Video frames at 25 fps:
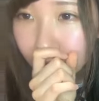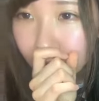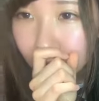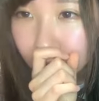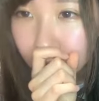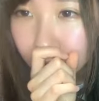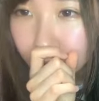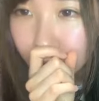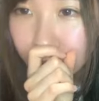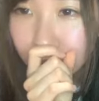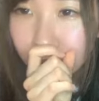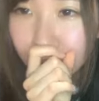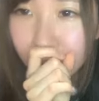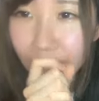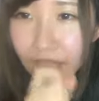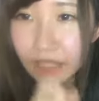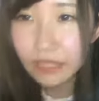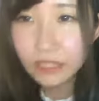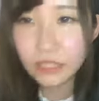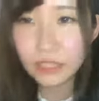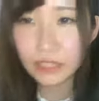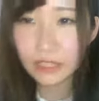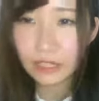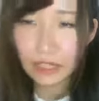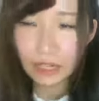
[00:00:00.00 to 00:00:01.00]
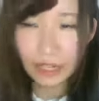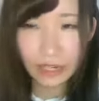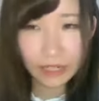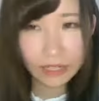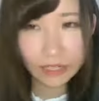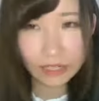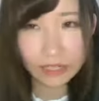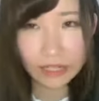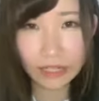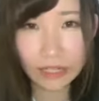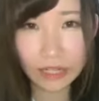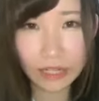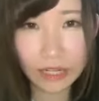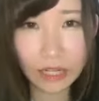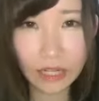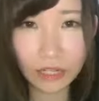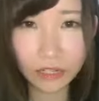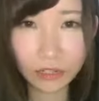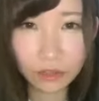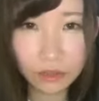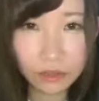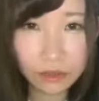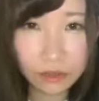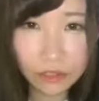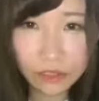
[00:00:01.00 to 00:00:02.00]
ソクラテスって何ですかなんか
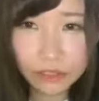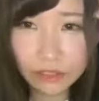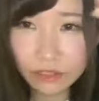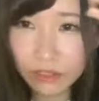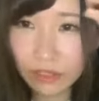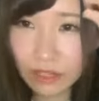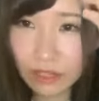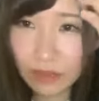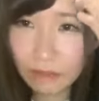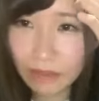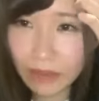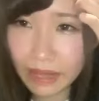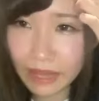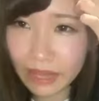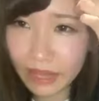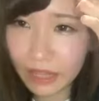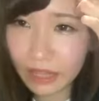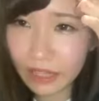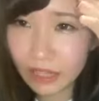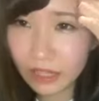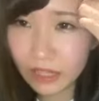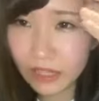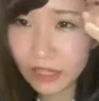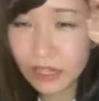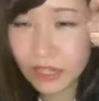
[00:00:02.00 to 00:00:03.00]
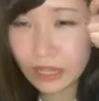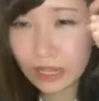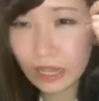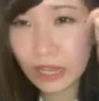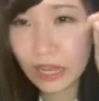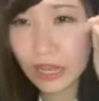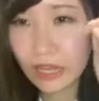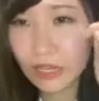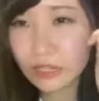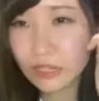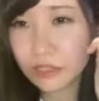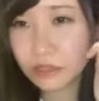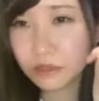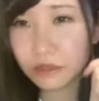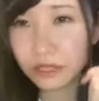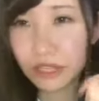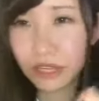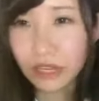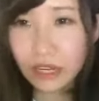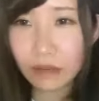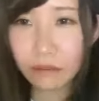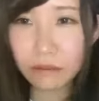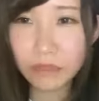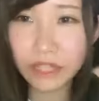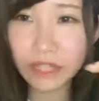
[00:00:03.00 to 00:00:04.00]
恐竜の名前あすごいな
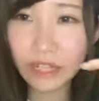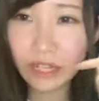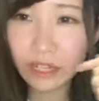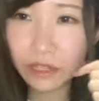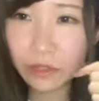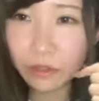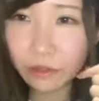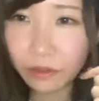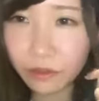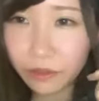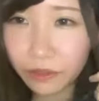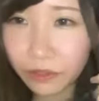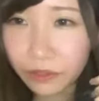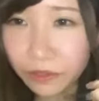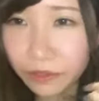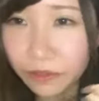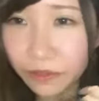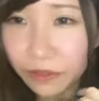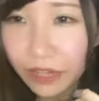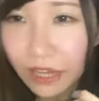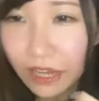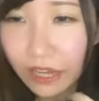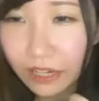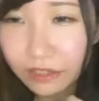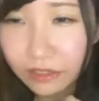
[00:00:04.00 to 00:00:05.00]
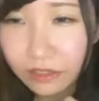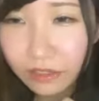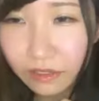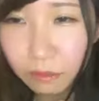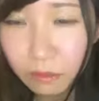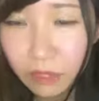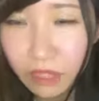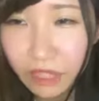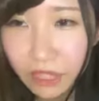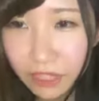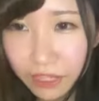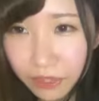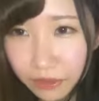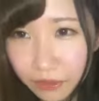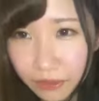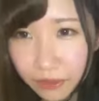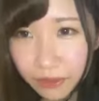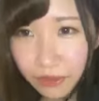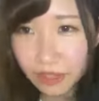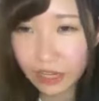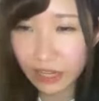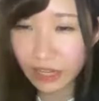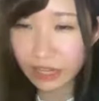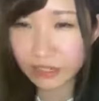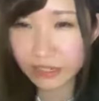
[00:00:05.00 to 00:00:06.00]
んかみんな教養があるみんな教
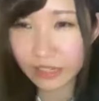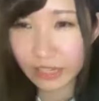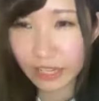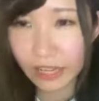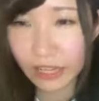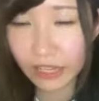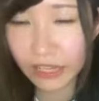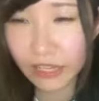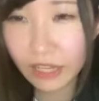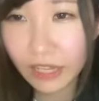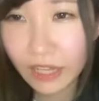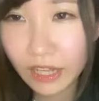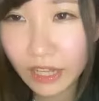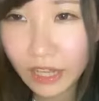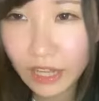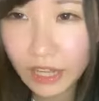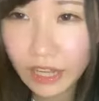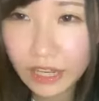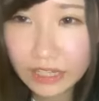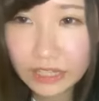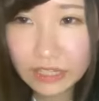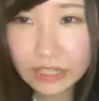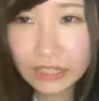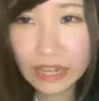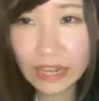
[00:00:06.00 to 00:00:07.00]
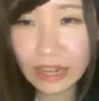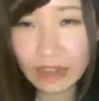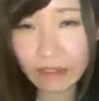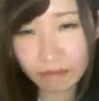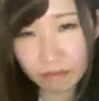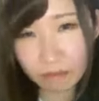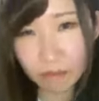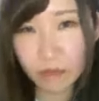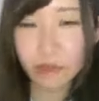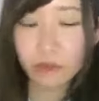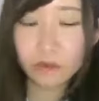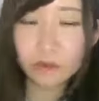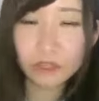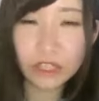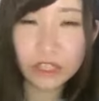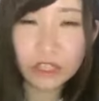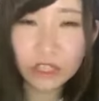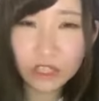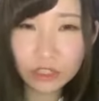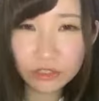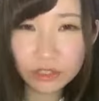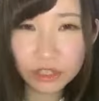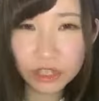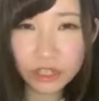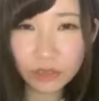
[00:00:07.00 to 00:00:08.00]
養があるで、ね、私ね友
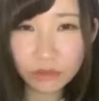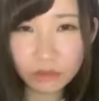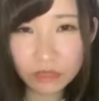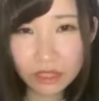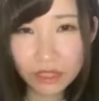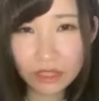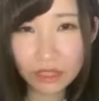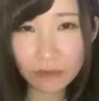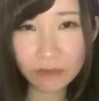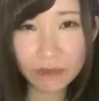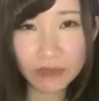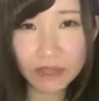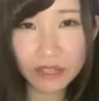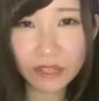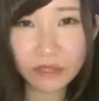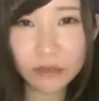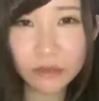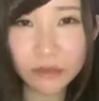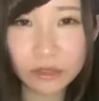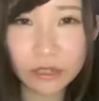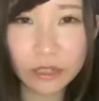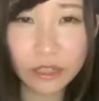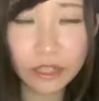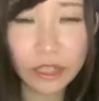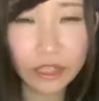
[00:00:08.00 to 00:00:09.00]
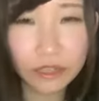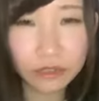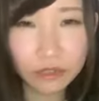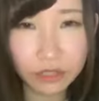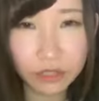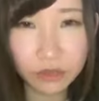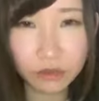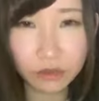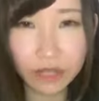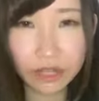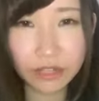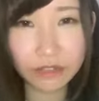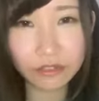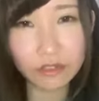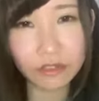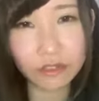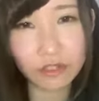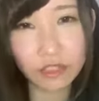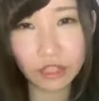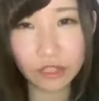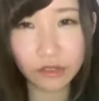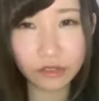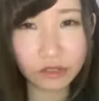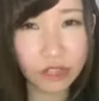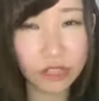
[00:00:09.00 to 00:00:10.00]
達に教えてもらったベーコンっていう人がいるっ
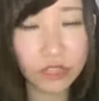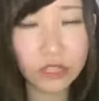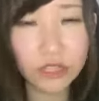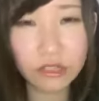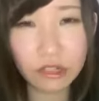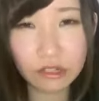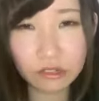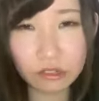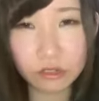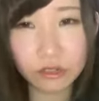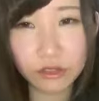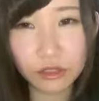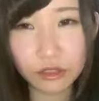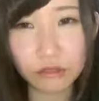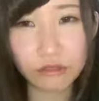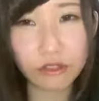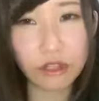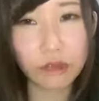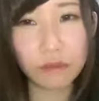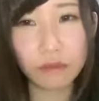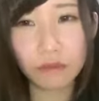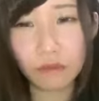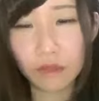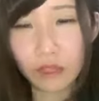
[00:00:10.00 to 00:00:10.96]
ていう哲学の人に